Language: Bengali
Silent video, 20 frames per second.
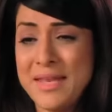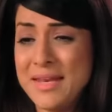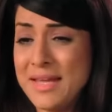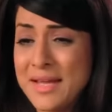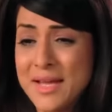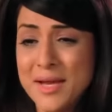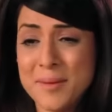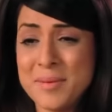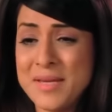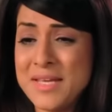
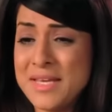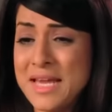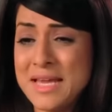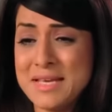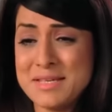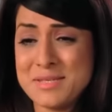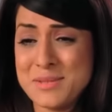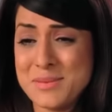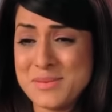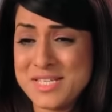আমি
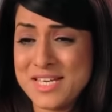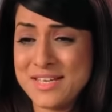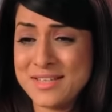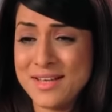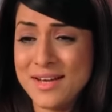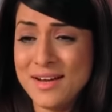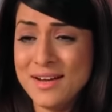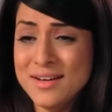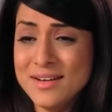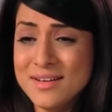কখনোই
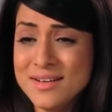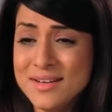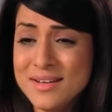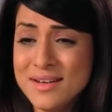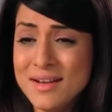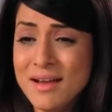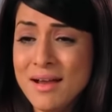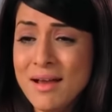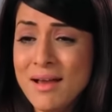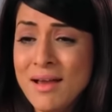ভাবিনি
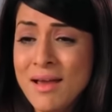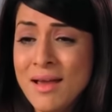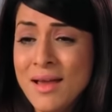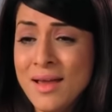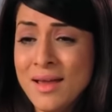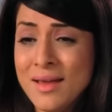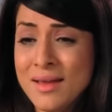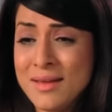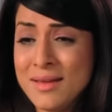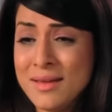
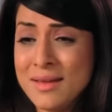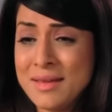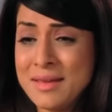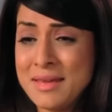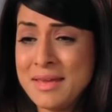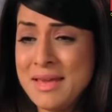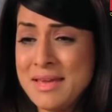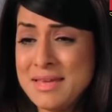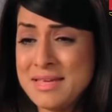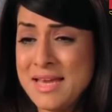
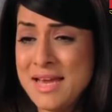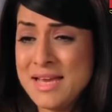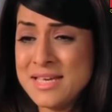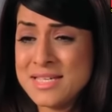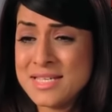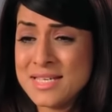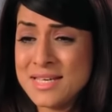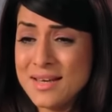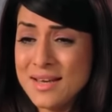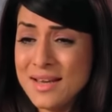যে
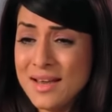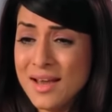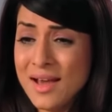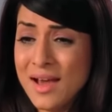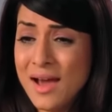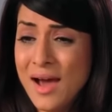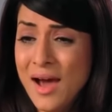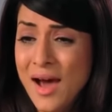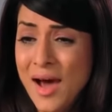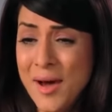ইয়েশ
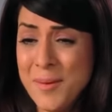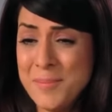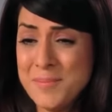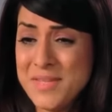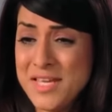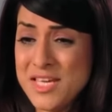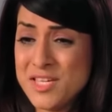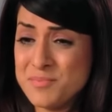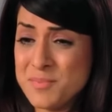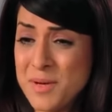
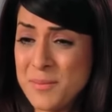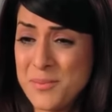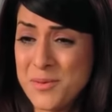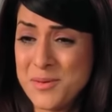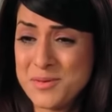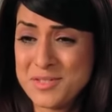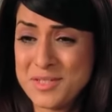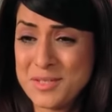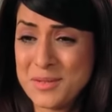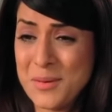নিজের এই
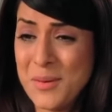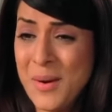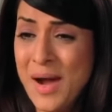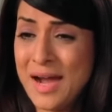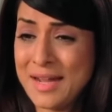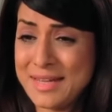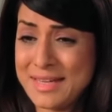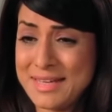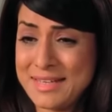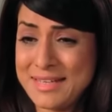
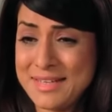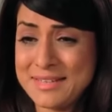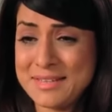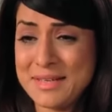প্রপোজালটাকে